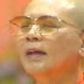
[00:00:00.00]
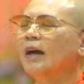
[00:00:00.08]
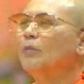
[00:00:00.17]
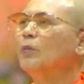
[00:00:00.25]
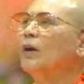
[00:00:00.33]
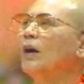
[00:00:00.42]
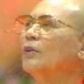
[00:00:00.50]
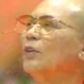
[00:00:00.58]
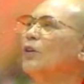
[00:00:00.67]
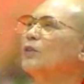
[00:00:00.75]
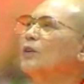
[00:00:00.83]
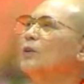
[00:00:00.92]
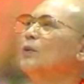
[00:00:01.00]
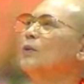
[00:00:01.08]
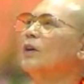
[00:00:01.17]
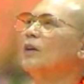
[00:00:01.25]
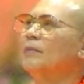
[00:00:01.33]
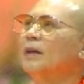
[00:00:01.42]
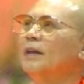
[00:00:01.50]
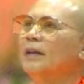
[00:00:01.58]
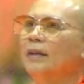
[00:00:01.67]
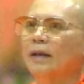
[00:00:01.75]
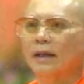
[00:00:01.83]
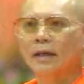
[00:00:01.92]
เอาภูเขาทองสักลูก เอาไหม
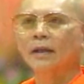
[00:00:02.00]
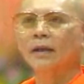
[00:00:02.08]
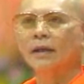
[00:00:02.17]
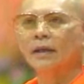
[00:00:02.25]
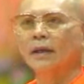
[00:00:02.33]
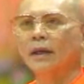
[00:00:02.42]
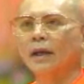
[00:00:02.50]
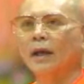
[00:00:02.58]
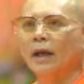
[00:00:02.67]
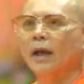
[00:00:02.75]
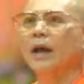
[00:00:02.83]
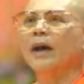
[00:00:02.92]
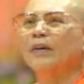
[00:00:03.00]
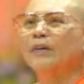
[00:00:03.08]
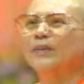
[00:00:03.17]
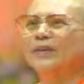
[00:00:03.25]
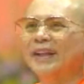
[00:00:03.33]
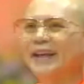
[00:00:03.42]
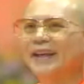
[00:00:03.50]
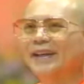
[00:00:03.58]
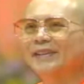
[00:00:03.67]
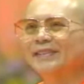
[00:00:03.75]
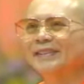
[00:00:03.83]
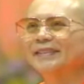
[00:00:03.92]
เอาแล้
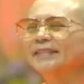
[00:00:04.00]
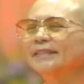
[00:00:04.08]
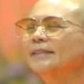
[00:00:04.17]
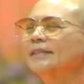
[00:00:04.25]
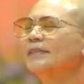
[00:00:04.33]
วนะ